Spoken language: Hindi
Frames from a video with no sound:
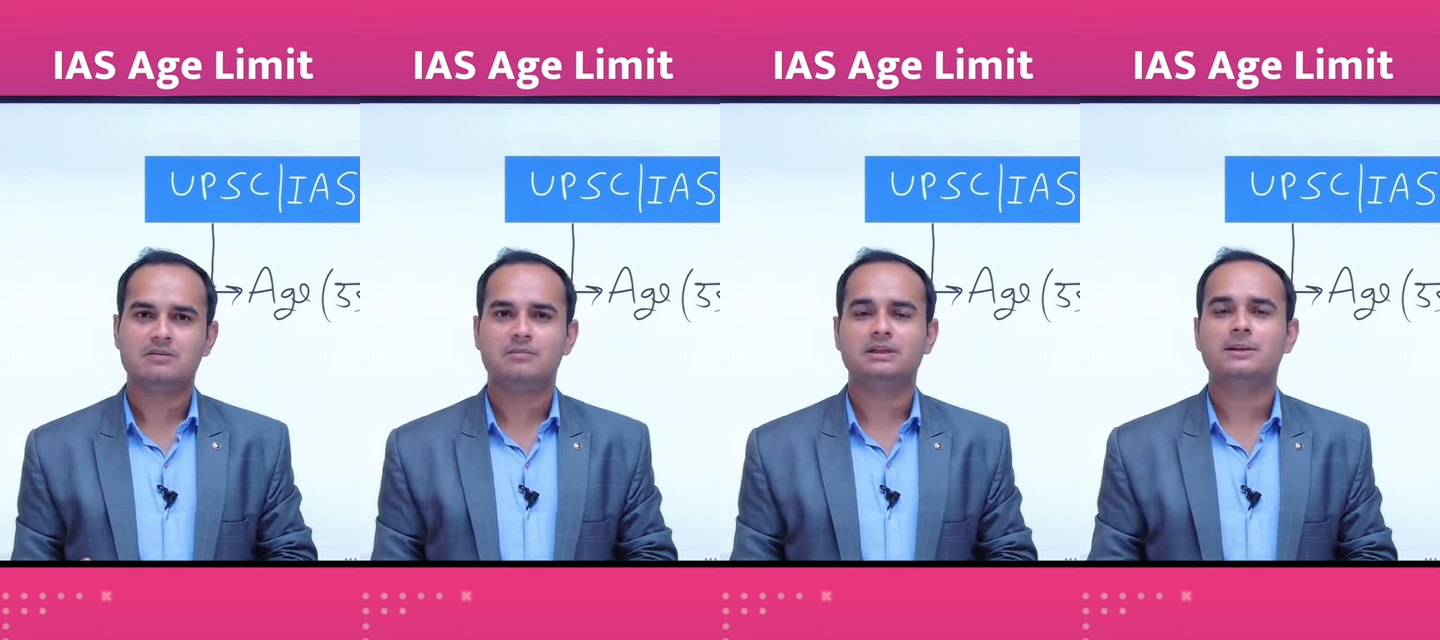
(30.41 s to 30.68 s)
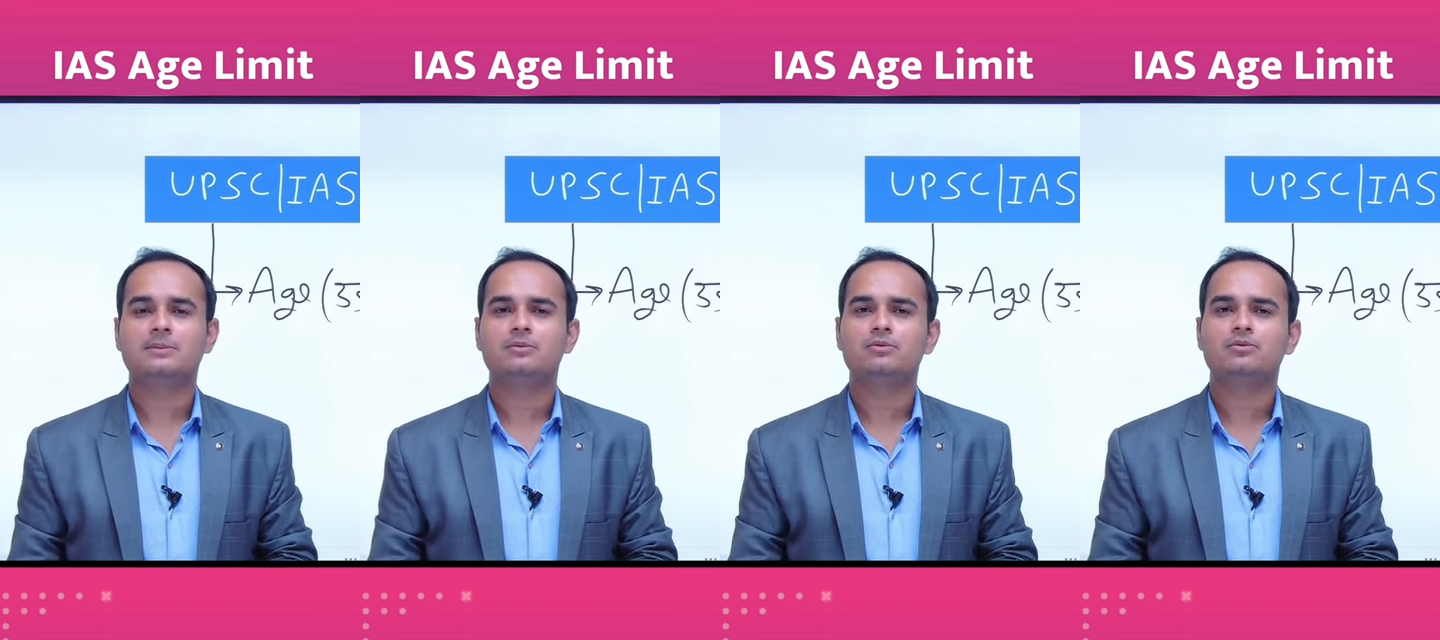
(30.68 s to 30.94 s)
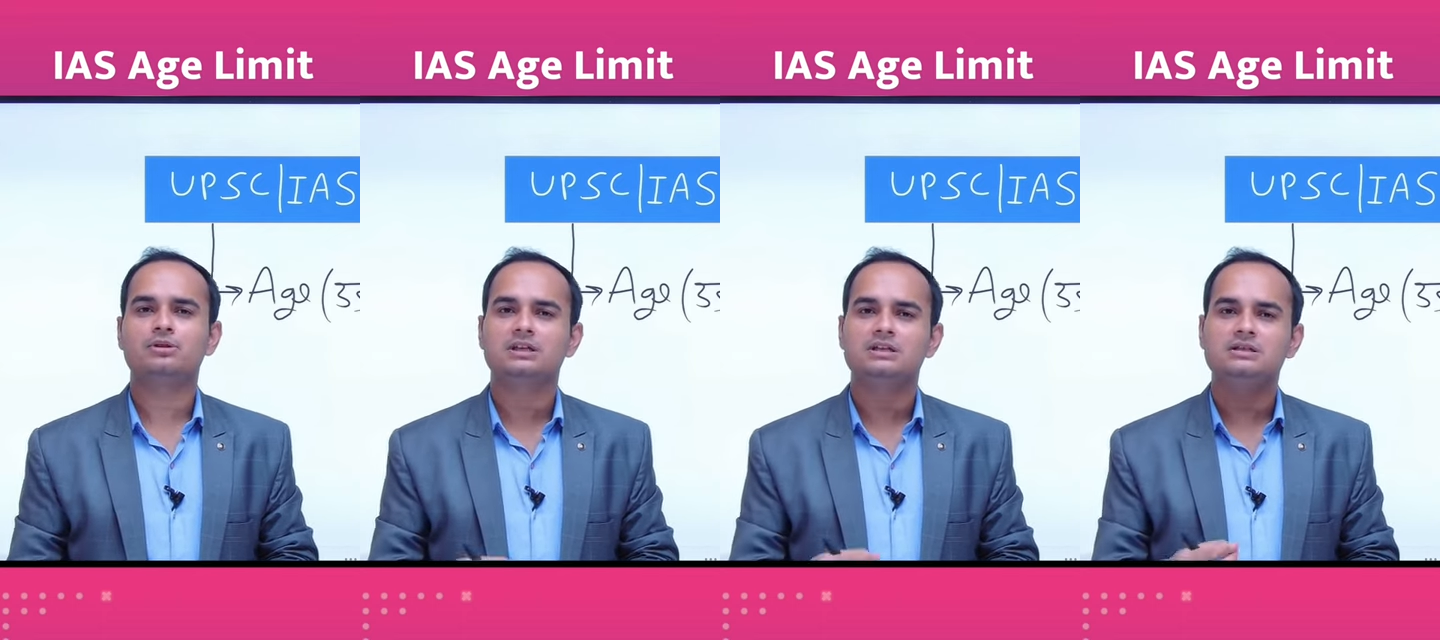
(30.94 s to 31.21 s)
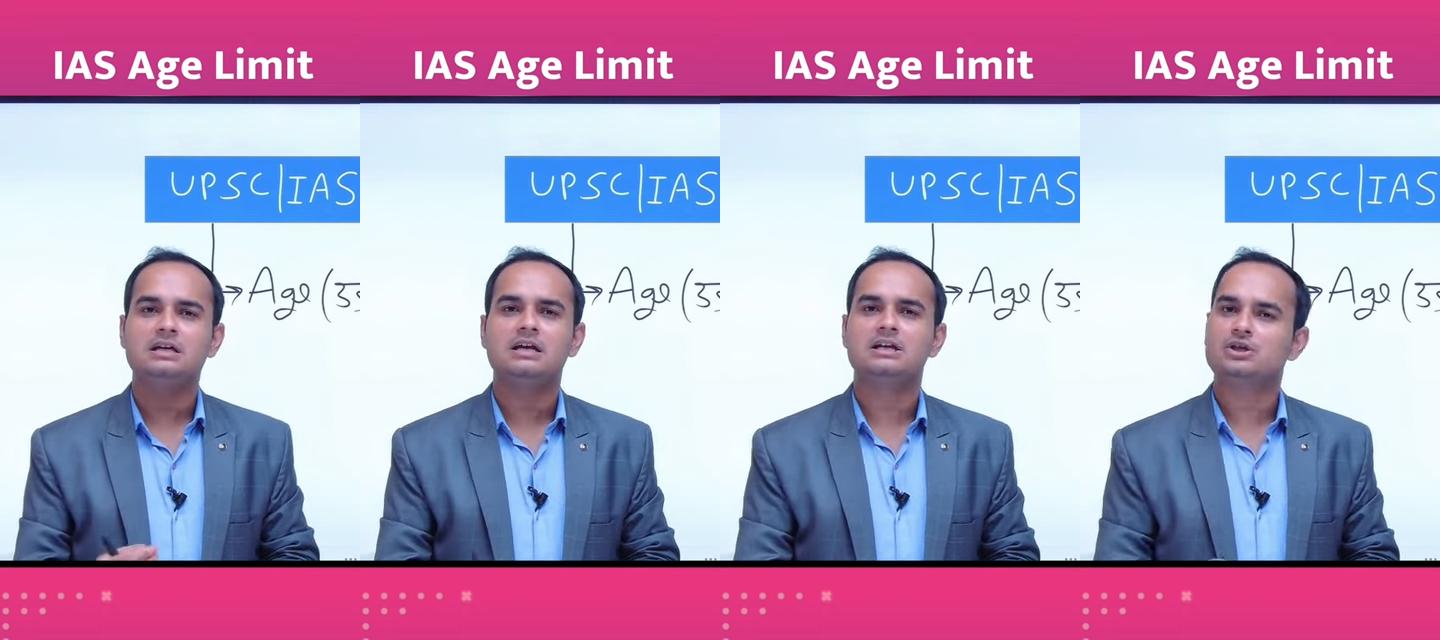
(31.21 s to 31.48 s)
मतलब उनको तीन
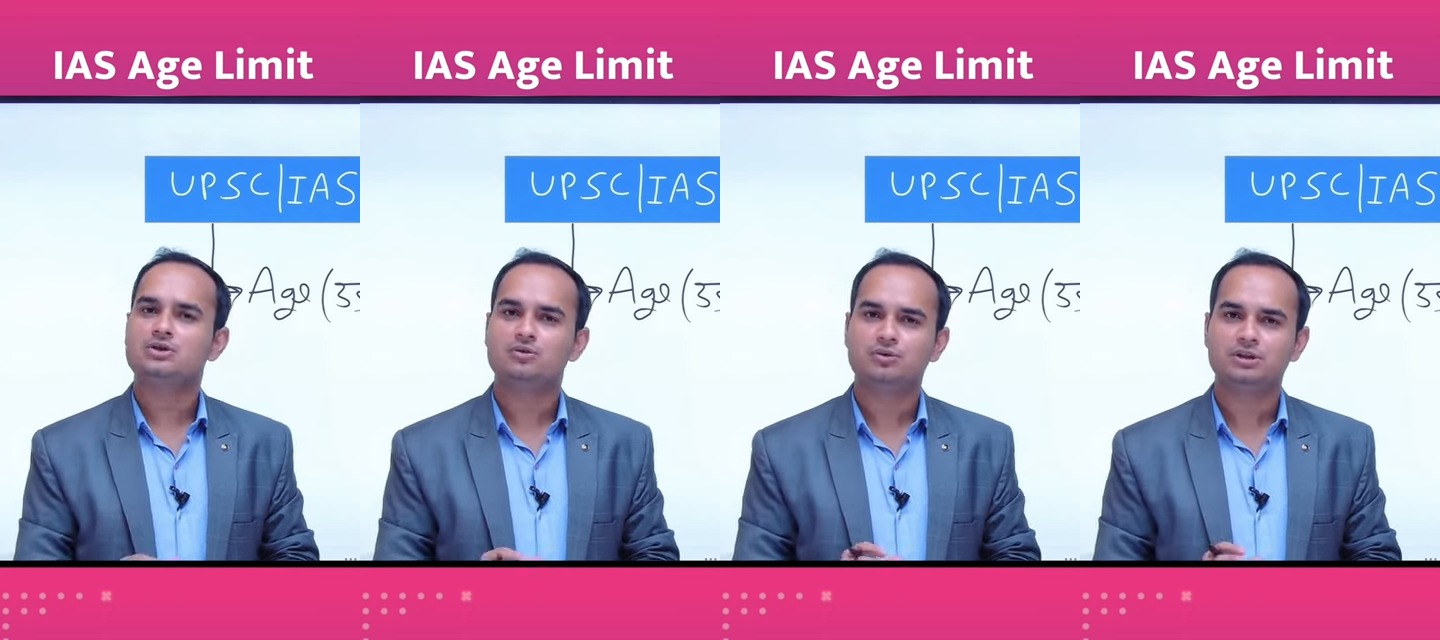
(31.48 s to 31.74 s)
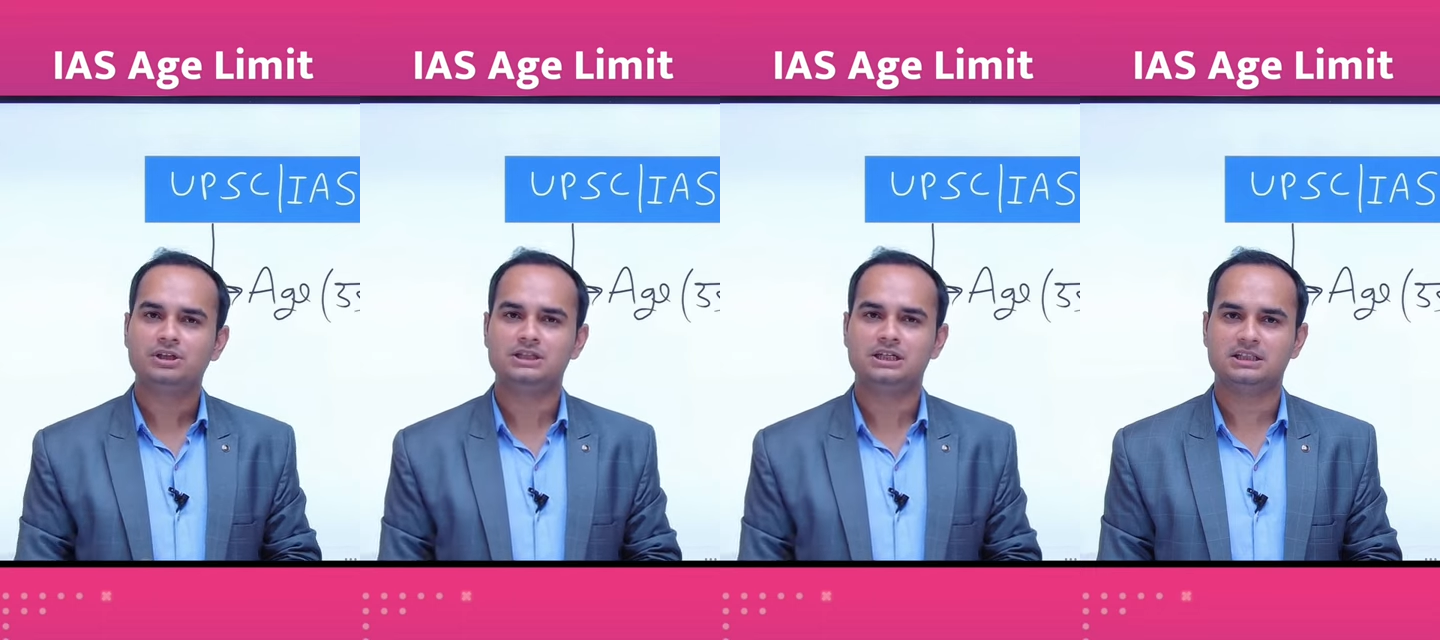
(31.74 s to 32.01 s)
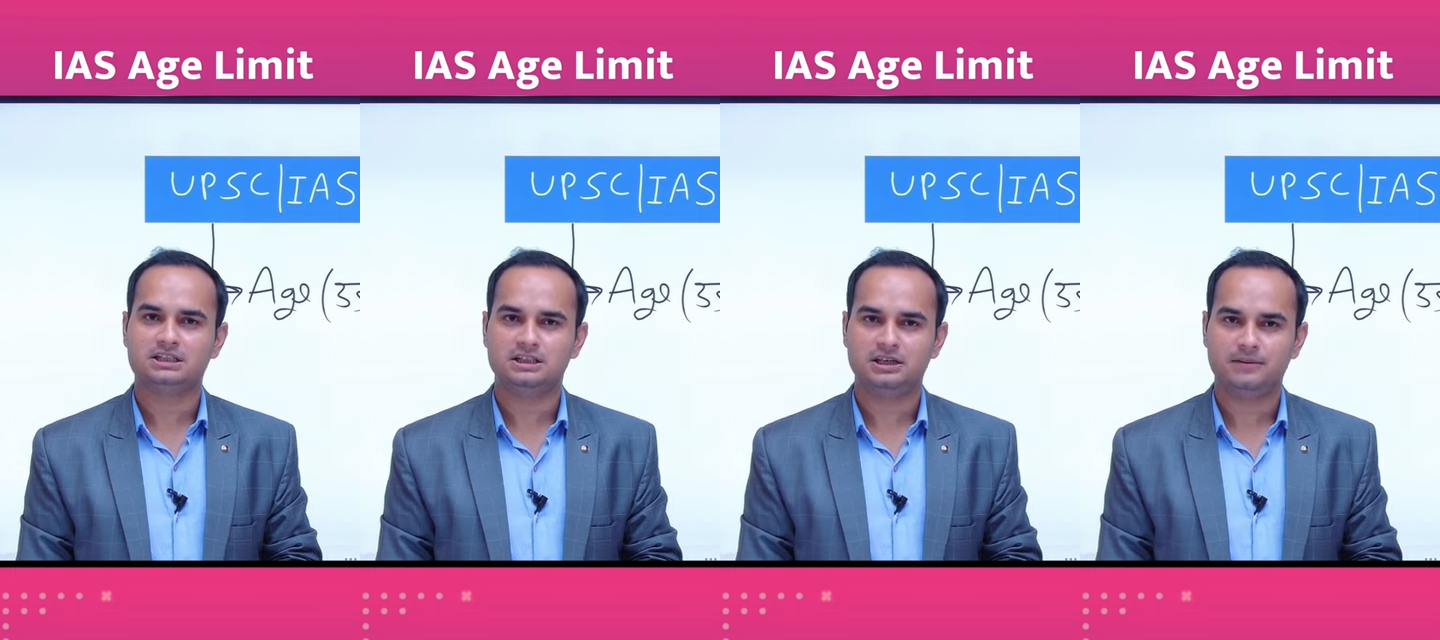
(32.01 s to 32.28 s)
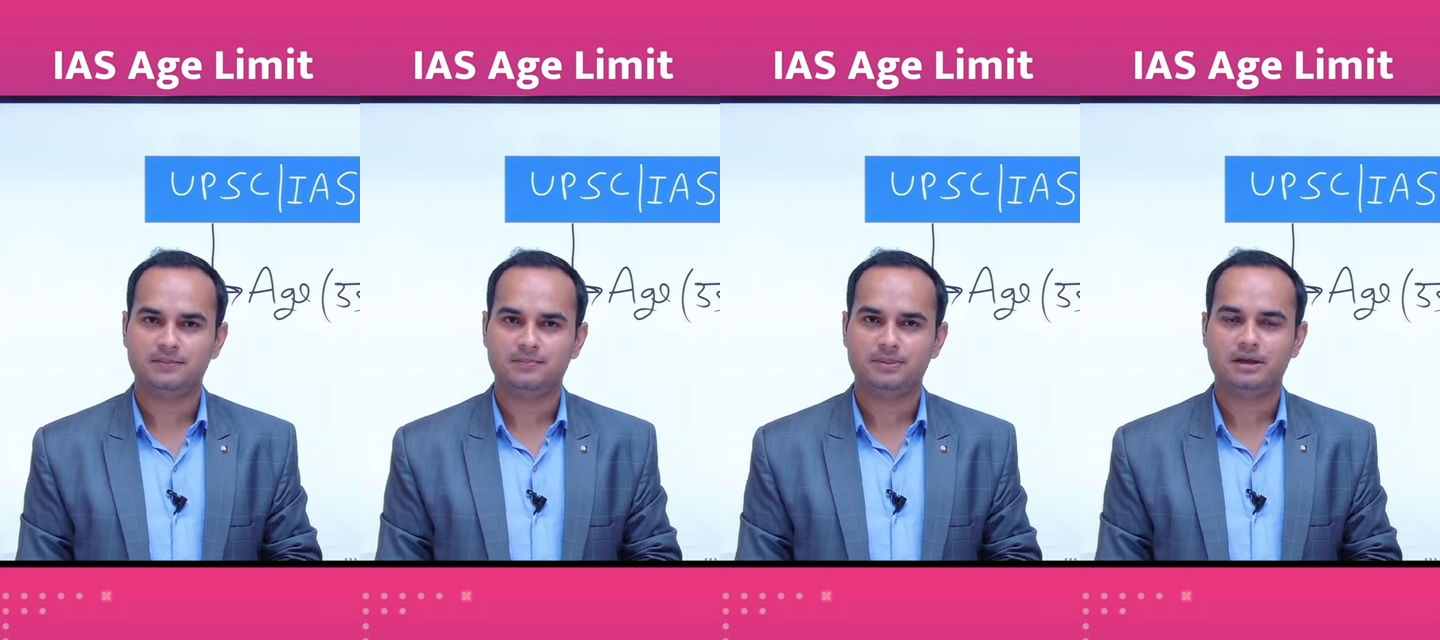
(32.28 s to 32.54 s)
साल की छूट दी जाती है